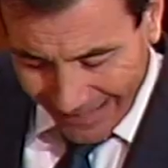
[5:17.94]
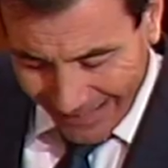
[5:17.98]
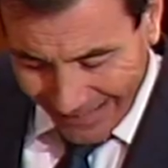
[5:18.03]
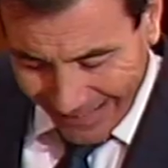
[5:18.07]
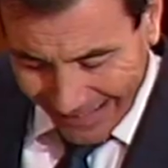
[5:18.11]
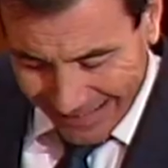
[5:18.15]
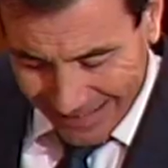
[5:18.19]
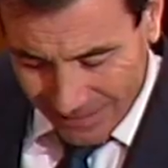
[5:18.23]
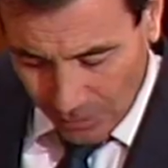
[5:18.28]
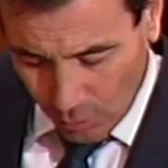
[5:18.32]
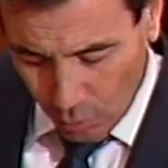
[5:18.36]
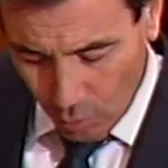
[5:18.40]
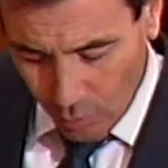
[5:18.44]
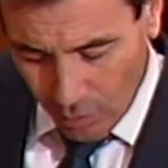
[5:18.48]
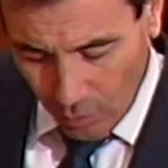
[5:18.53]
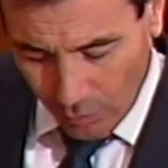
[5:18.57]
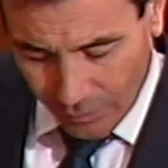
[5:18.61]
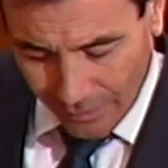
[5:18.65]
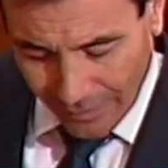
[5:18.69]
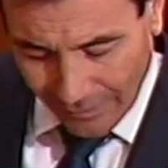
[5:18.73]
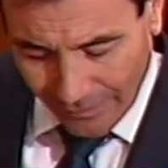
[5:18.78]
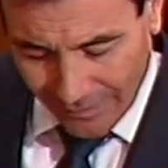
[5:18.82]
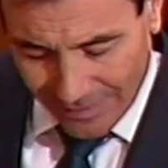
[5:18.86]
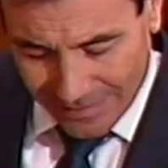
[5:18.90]
que asegura un
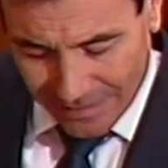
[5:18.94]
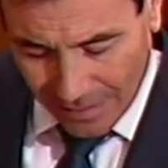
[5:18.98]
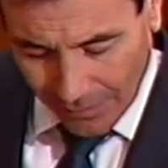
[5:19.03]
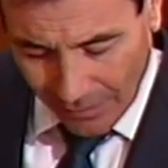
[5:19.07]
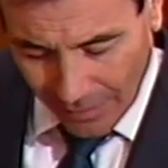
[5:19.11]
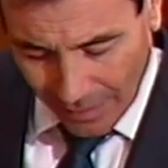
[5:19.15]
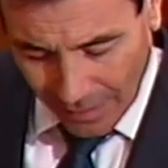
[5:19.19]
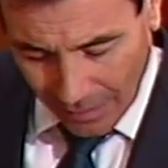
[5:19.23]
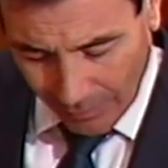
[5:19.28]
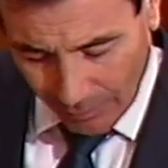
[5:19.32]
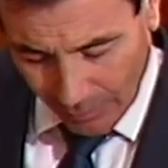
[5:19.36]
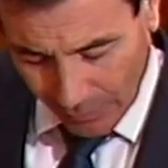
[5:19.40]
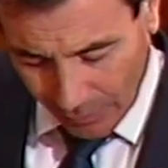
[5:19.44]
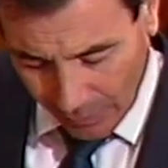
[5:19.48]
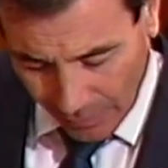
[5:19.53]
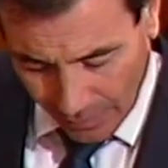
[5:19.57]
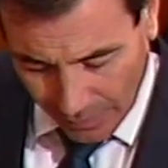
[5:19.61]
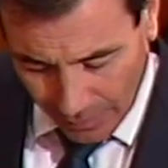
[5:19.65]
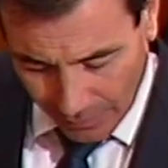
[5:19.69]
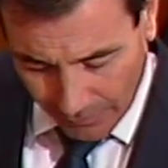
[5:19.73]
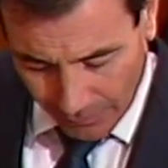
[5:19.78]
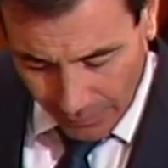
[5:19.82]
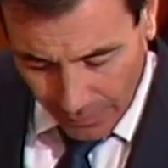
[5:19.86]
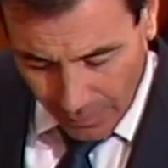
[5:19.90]
dentista de
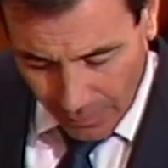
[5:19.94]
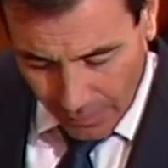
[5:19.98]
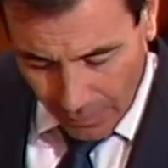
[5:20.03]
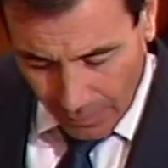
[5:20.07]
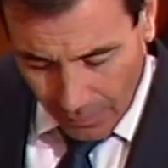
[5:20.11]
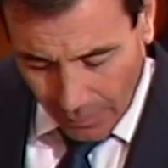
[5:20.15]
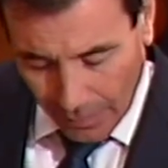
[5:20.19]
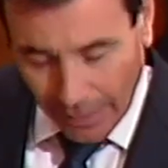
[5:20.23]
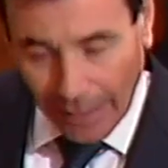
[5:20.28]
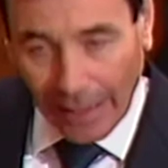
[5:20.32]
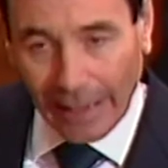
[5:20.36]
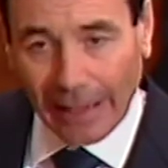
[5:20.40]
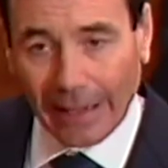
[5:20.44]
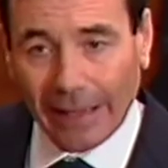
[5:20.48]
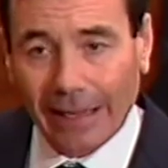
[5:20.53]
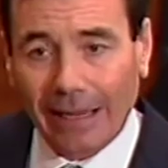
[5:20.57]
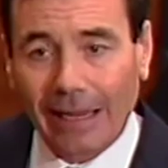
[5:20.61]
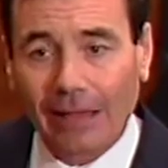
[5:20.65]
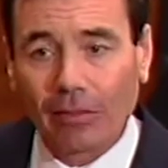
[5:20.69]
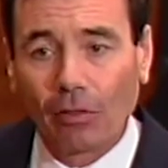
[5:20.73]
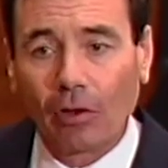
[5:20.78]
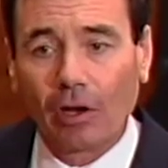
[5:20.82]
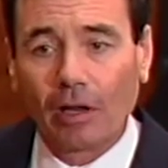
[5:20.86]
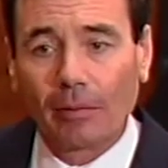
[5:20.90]
cabecera
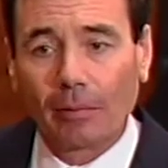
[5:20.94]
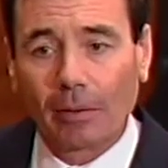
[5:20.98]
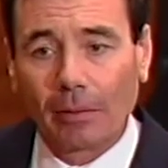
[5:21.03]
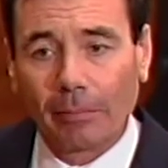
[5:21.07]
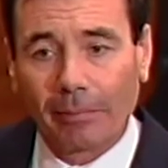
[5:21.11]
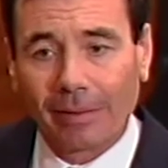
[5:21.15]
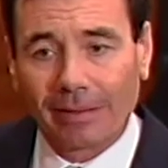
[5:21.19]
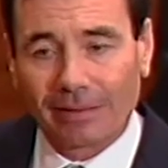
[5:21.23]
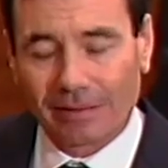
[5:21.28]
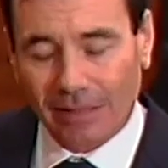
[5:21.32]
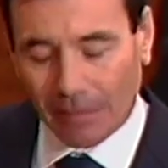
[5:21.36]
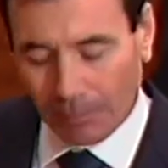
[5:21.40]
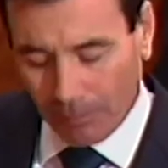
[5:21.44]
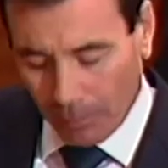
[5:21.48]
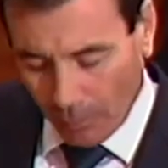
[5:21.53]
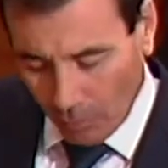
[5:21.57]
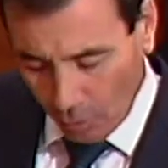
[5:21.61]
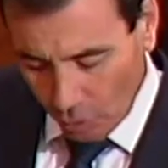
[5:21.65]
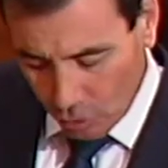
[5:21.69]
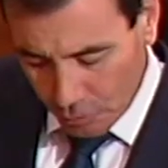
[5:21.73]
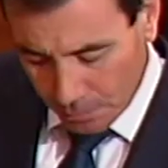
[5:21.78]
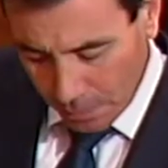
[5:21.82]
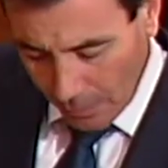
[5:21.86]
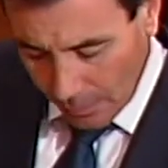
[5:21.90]
elegido libremente por
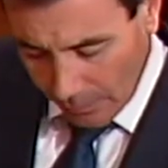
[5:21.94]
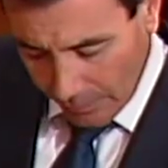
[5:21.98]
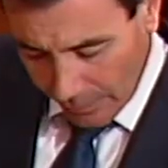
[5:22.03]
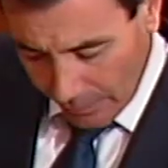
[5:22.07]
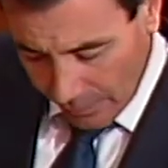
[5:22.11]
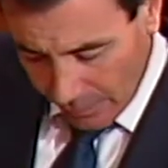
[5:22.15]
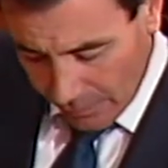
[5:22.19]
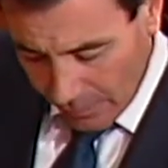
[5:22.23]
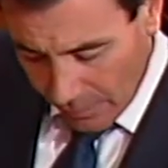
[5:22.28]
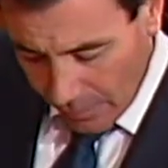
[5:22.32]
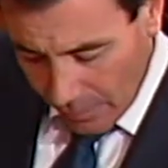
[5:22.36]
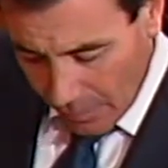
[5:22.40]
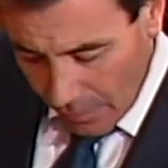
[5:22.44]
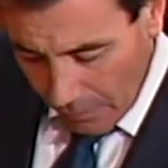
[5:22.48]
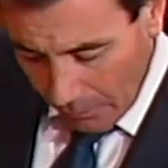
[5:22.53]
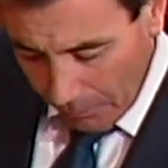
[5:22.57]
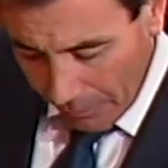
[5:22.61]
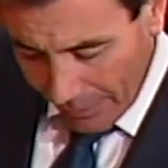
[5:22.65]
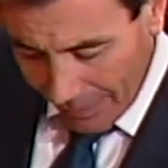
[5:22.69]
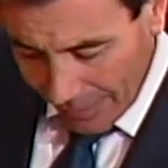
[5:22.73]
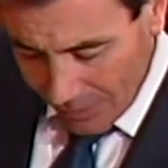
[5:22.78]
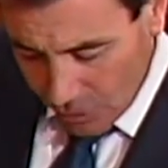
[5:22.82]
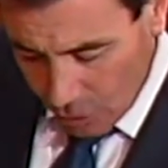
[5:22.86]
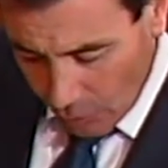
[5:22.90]
los padres
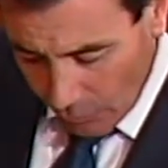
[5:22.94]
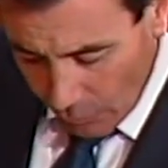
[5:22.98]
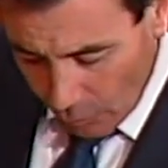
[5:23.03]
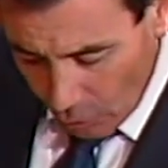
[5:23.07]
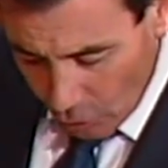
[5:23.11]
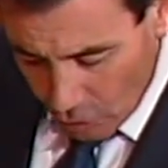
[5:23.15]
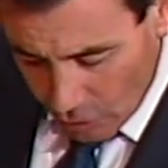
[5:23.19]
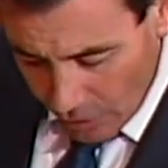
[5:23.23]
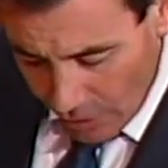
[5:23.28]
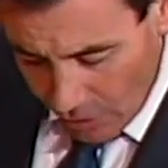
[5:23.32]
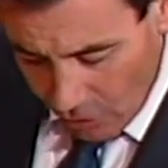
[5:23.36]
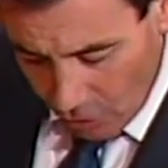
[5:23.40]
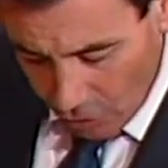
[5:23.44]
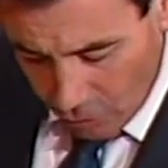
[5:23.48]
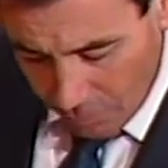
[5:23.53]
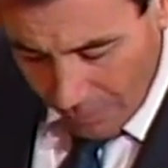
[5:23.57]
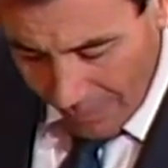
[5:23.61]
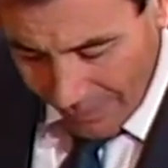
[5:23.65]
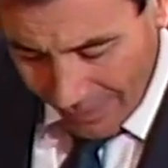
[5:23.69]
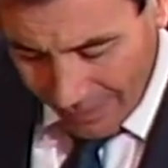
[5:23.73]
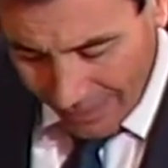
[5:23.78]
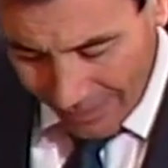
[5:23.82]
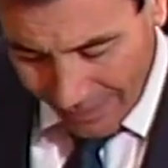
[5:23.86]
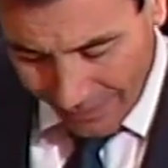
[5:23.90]
para todos los niños
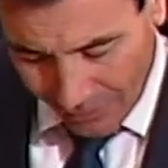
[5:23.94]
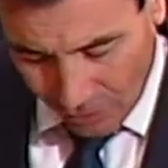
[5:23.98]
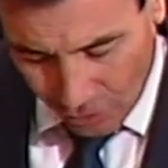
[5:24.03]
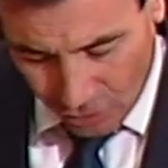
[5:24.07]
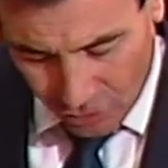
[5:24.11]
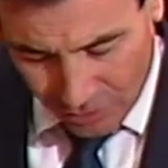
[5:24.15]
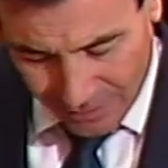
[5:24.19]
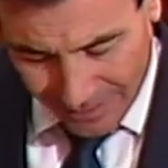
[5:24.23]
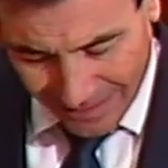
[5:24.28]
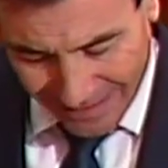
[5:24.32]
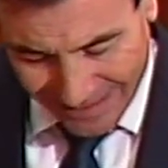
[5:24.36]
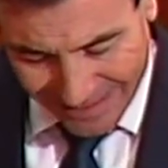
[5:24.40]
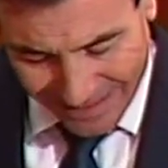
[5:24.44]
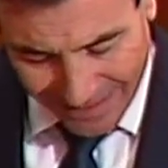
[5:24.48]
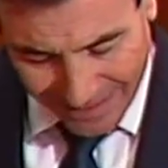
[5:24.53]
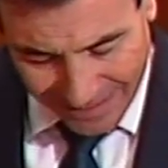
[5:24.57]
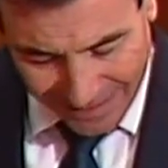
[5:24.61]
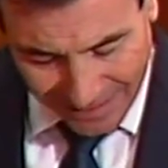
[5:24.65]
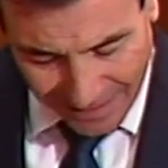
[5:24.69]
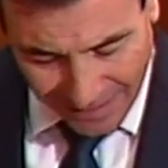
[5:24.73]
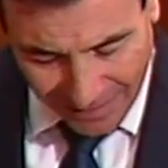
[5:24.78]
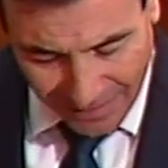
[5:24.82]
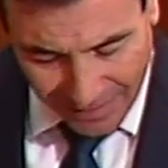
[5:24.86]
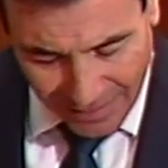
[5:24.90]
madrileños de
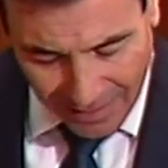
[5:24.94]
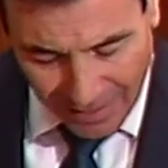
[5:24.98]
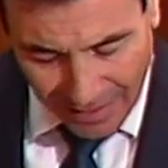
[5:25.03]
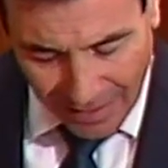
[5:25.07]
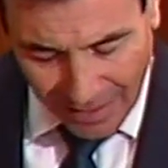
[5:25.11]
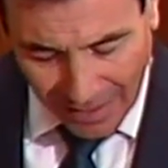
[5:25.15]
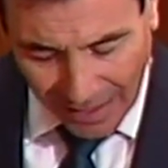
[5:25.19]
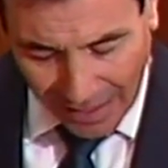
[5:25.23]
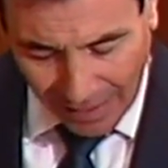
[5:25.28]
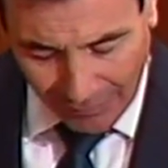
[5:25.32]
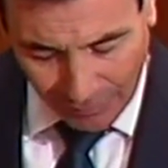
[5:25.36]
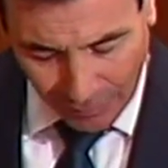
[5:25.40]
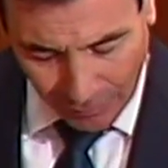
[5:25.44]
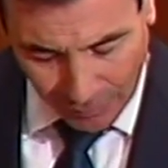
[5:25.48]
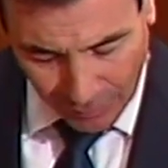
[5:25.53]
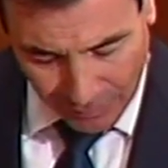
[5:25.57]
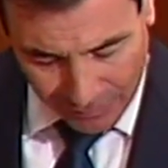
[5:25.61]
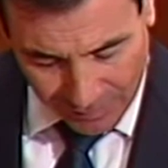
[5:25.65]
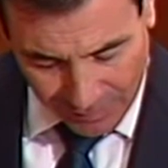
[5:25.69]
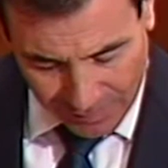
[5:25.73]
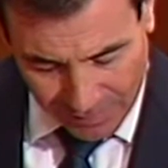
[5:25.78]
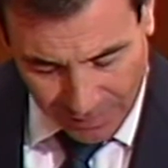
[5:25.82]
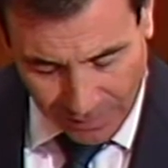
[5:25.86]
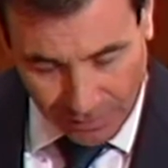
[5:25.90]
7 a
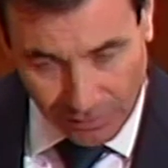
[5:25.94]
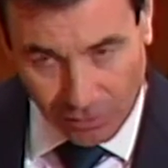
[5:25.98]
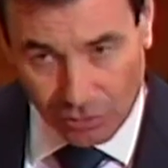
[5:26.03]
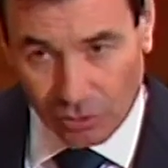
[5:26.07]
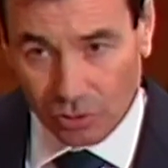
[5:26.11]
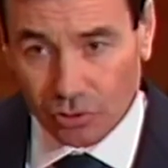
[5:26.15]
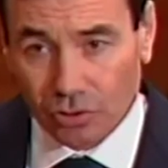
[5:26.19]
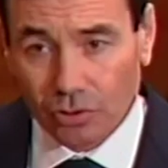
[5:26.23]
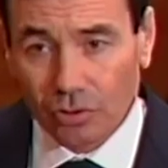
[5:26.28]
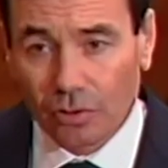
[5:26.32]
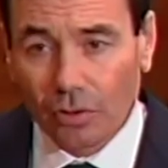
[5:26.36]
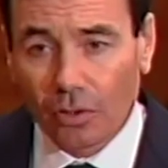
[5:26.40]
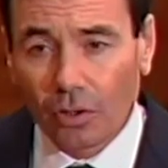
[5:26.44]
16 años.